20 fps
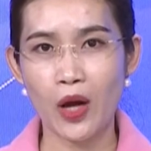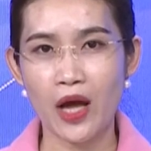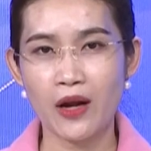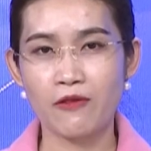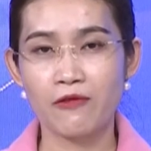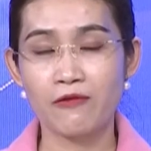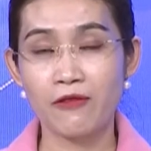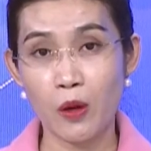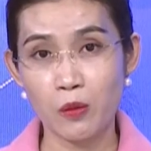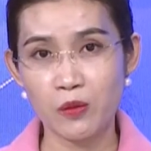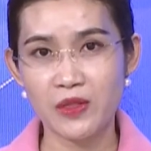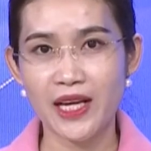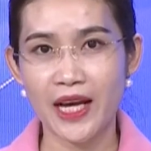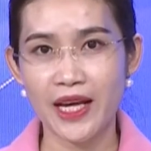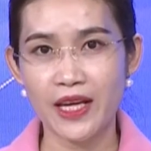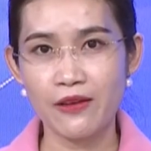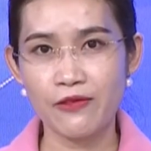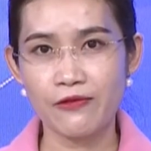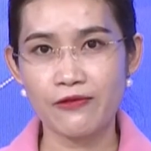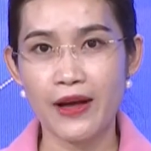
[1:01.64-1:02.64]
toàn phòng
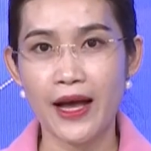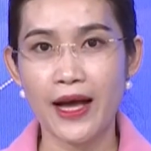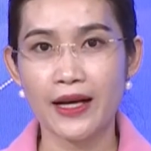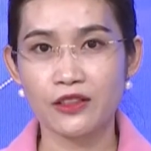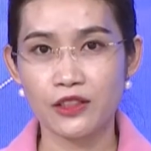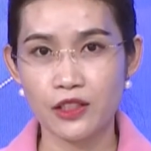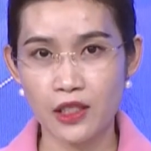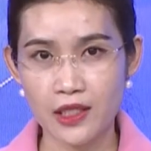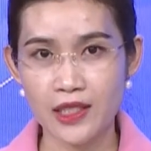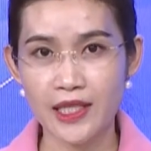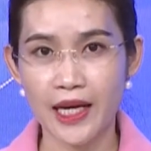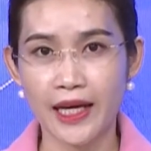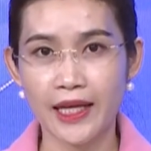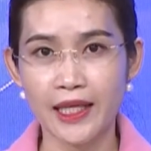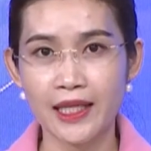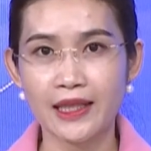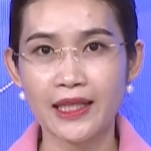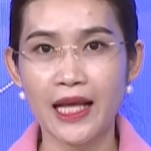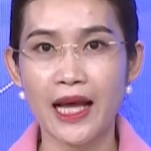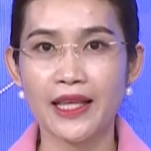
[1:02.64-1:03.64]
cháy và chữa
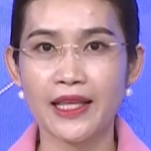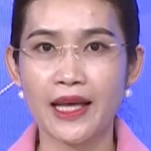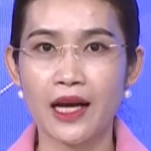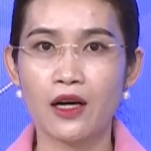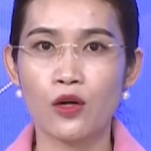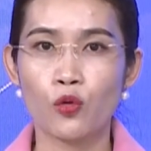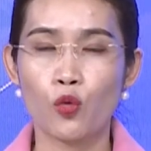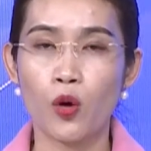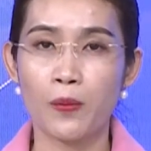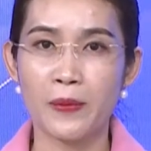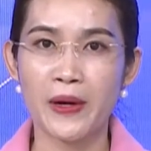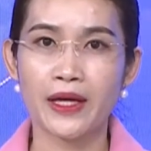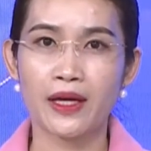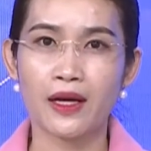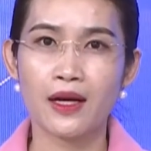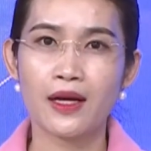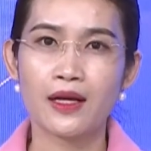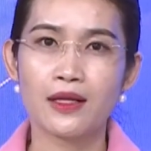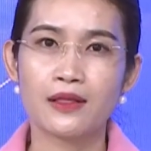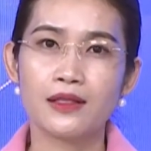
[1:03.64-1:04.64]
cháy tại nhà ở của mình
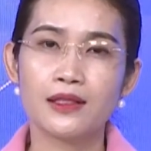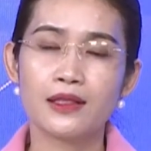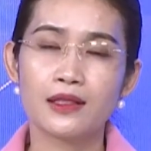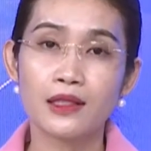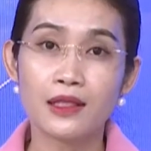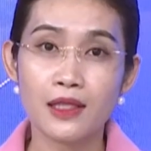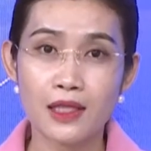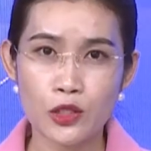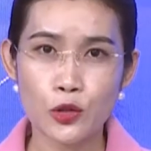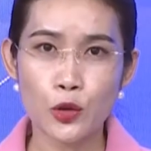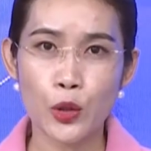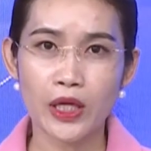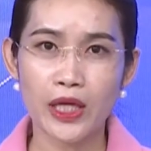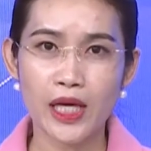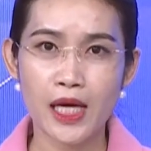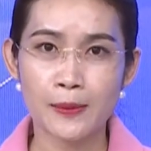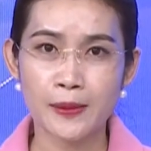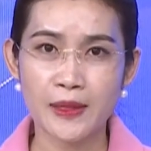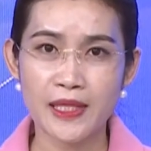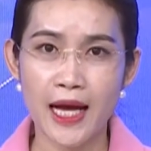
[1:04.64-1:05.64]
như thường xuyên
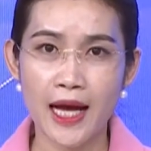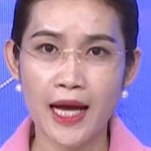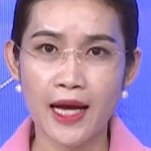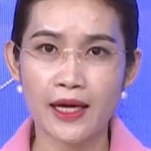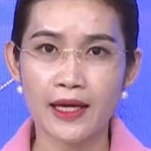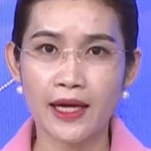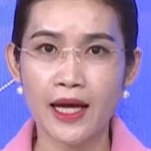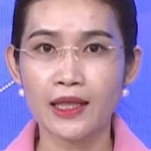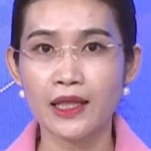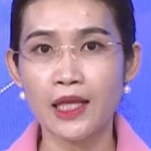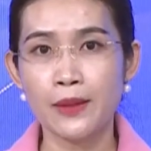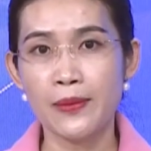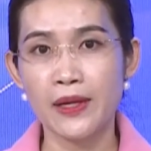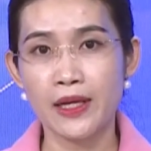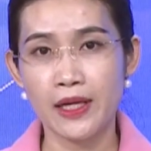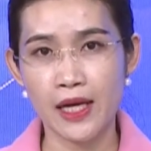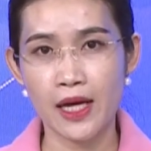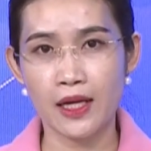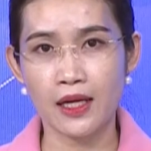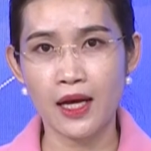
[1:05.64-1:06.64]
kiểm tra các thiết
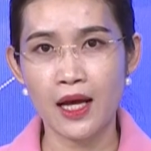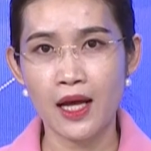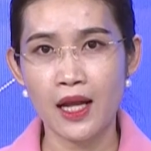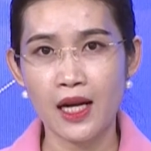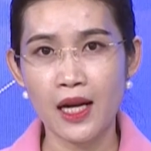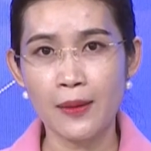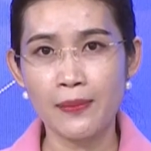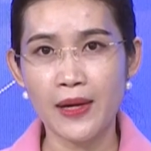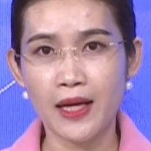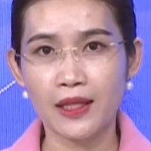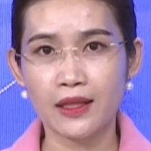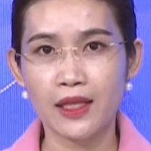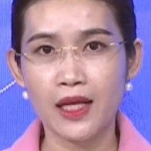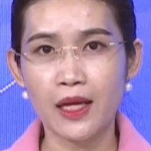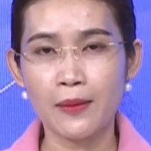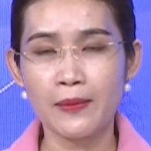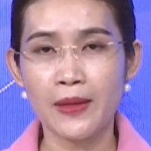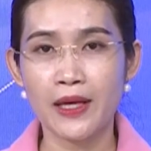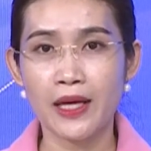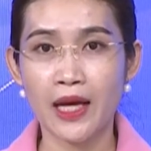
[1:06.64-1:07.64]
bị điện, lắp đặt
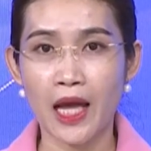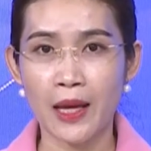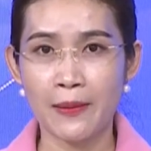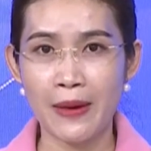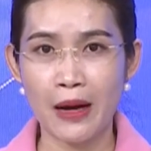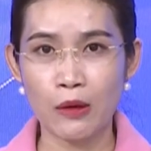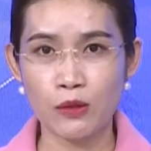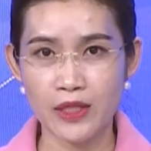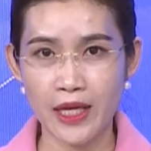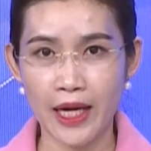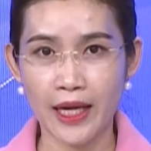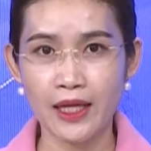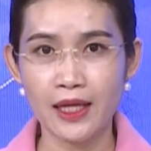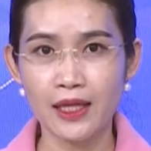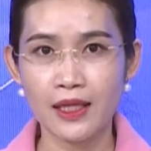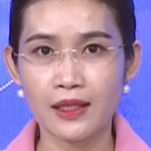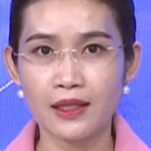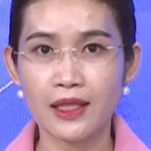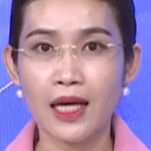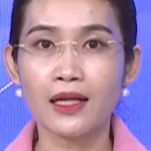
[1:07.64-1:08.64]
thiết bị cảnh báo cháy,
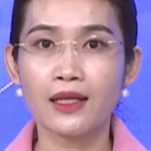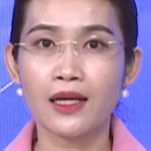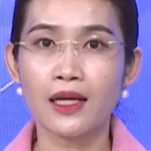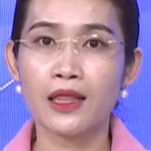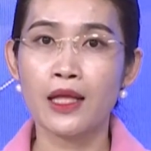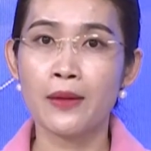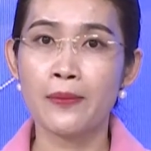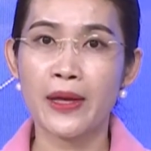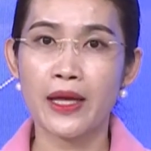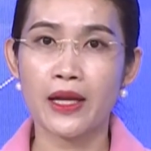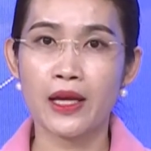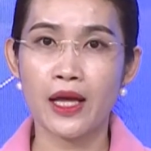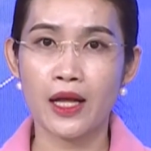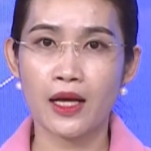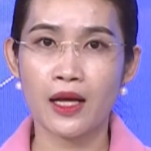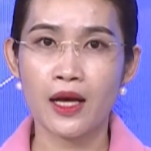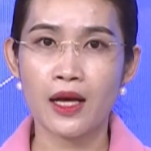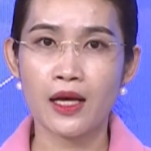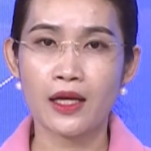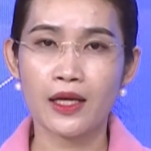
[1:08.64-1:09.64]
tắt các thiết bị
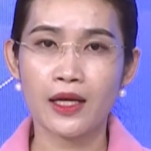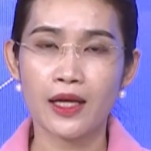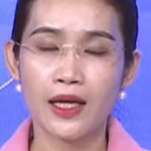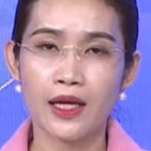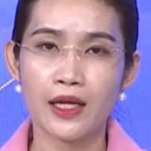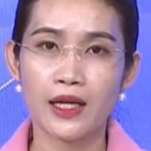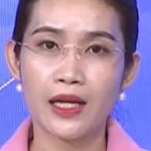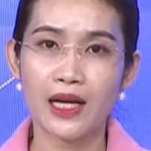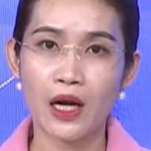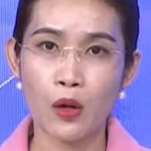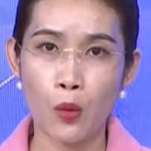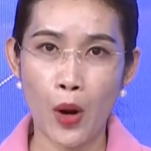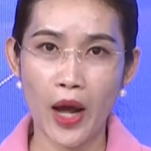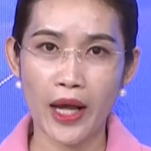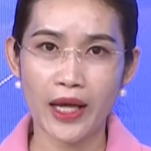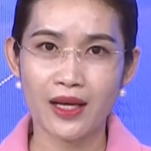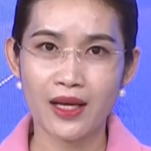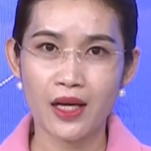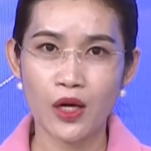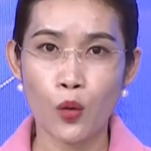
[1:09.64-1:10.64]
điện khi đi ra
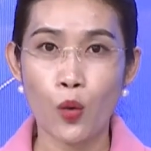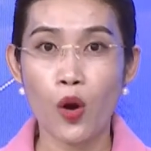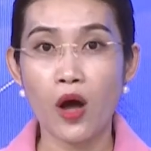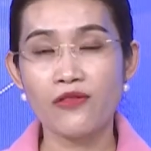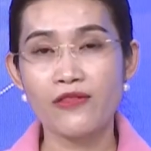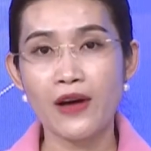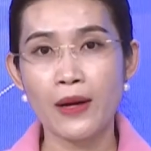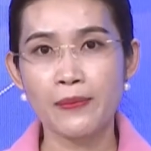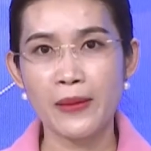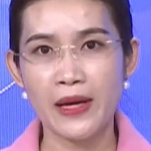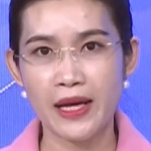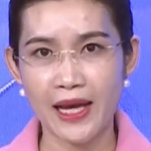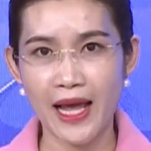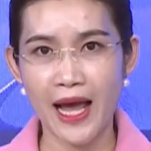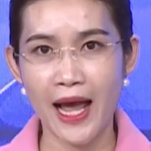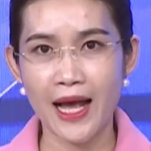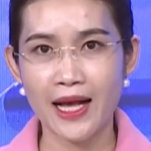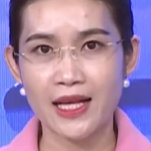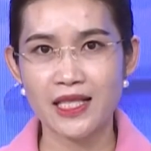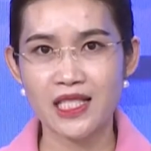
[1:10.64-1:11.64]
ngoài, khóa van bình
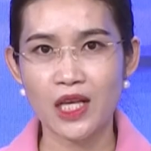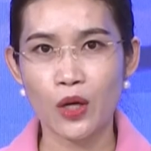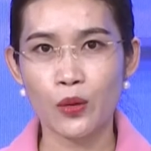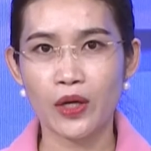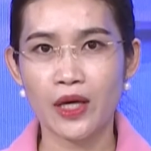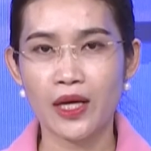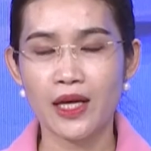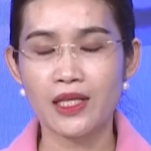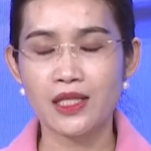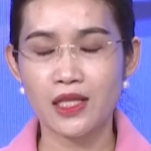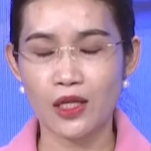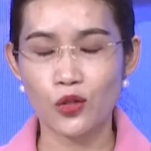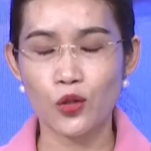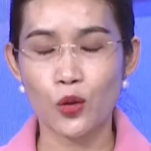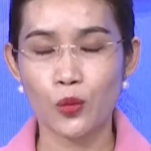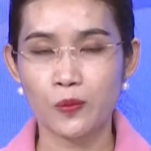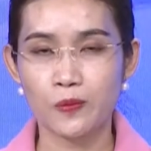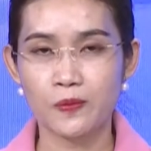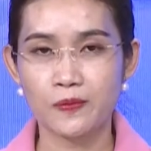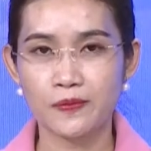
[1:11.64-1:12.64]
ga sau khi sử
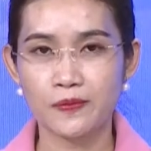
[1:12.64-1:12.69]
dụng.